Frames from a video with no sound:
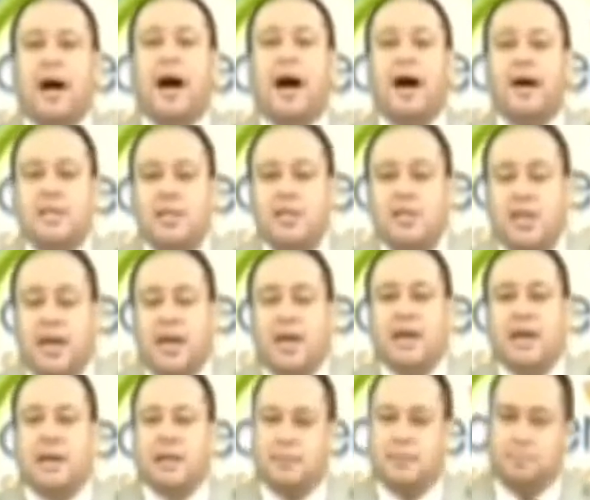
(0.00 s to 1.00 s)
Ayrıca
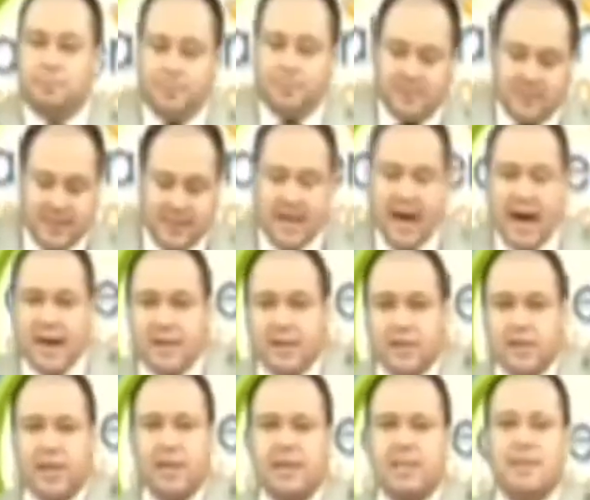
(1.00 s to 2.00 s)
diğer
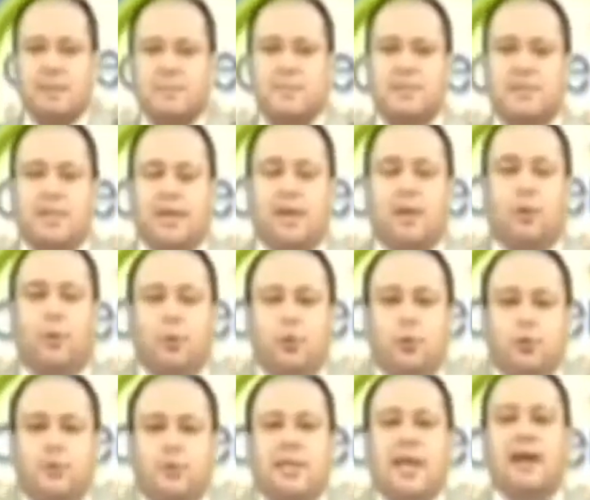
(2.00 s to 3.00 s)
reçellerimizde
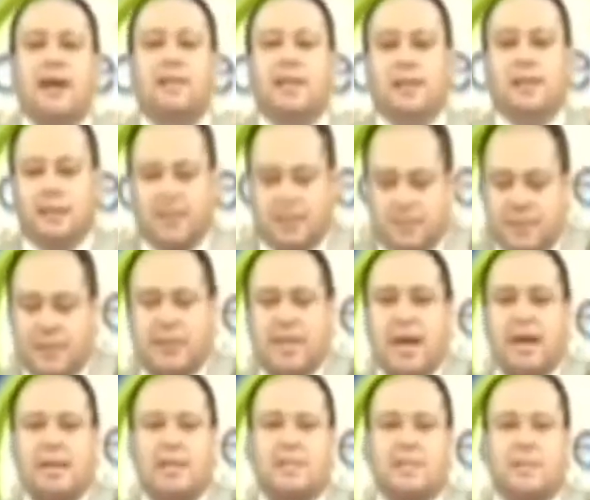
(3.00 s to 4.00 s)
olduğu, diğer tatlarımızda,
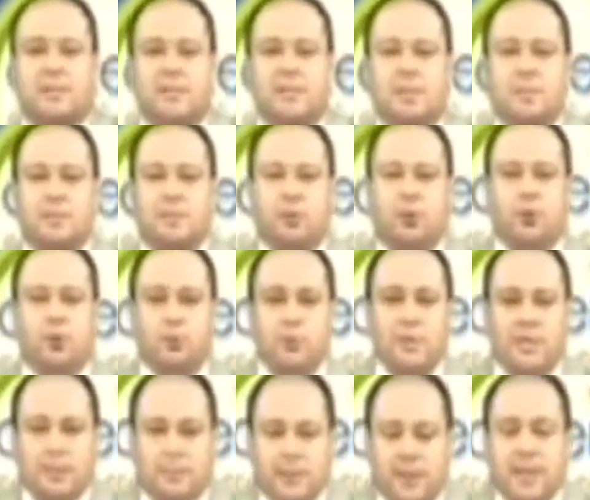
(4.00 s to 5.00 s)
diğer lezzetlerimizde olduğu
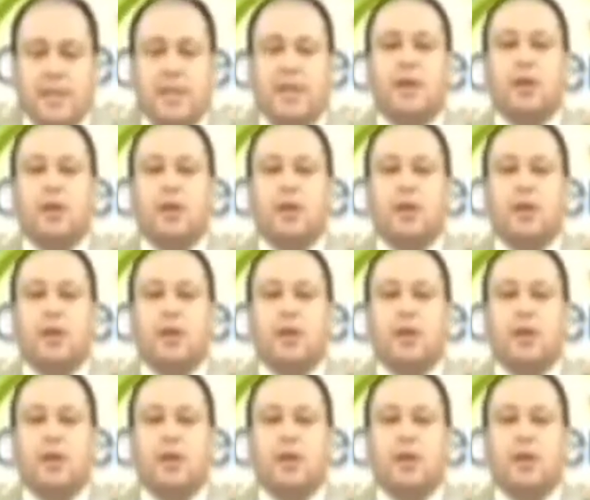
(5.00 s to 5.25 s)
gibi